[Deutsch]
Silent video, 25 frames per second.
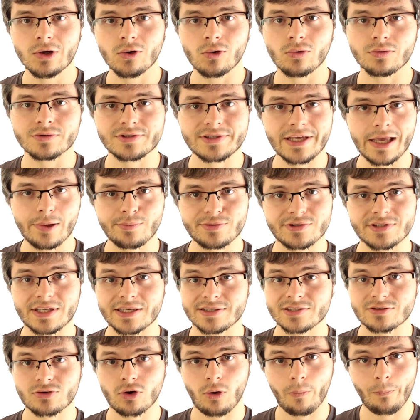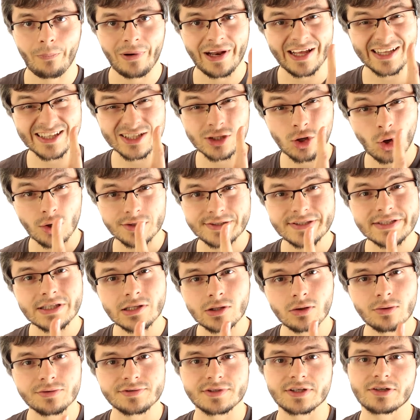und selbst das komplett
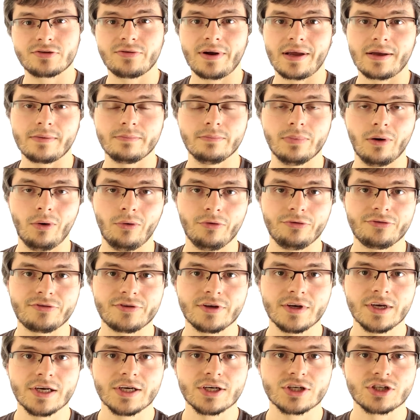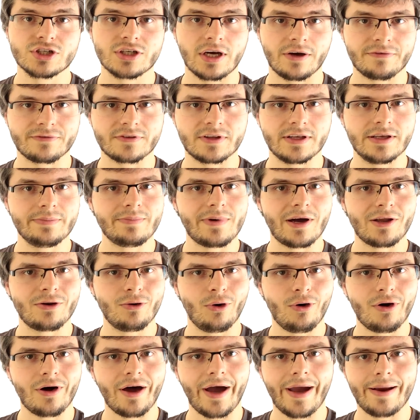kostenlose Dragon Bones schafft immer
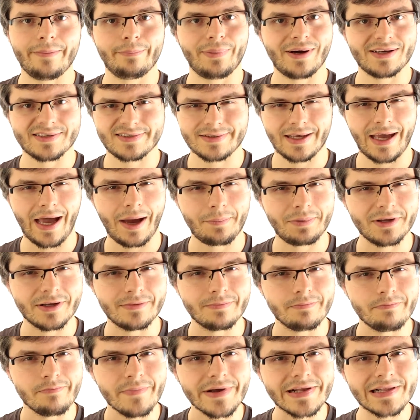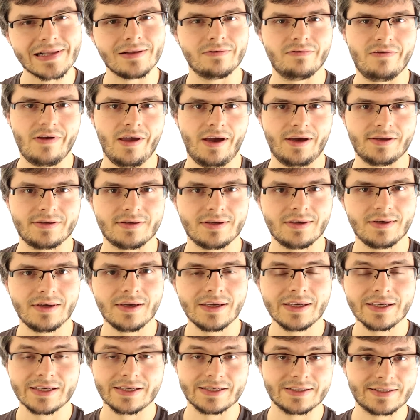noch einen passablen Mittelwert.
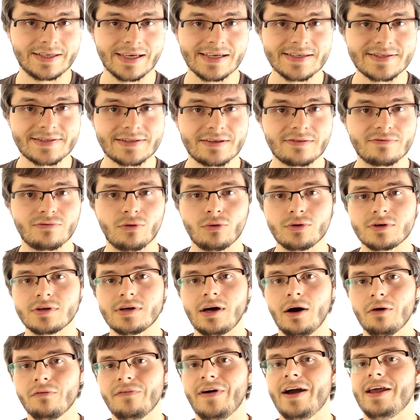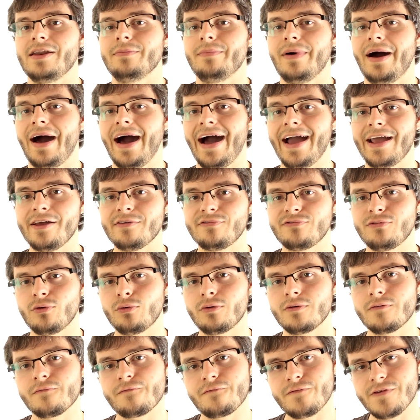Getestet wurde auf einem
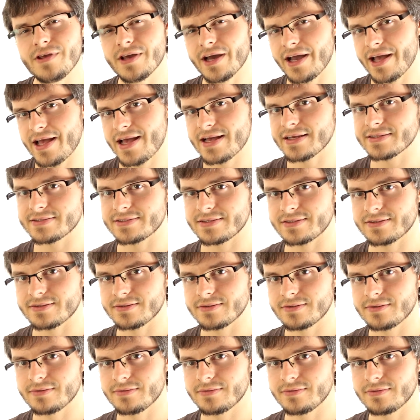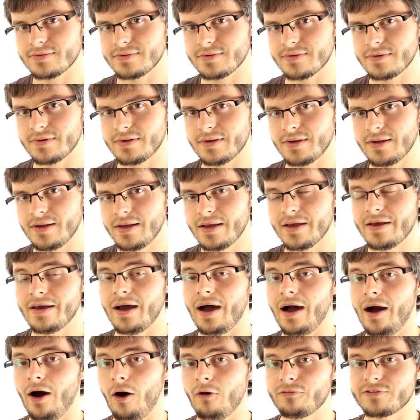iPhone 4S.
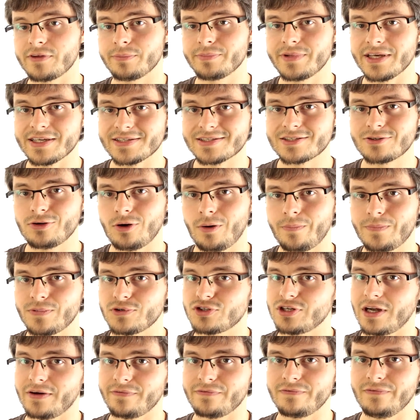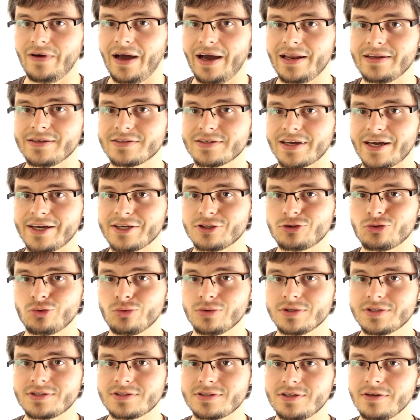Auf dem Desktop schaffen alle drei
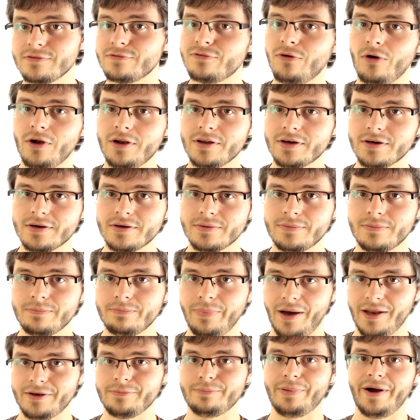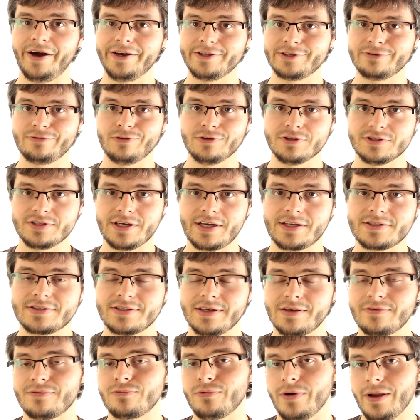Tools die volle Bandbreite von
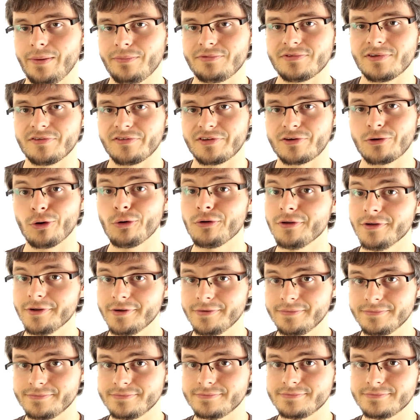60 Frames die Sekunde.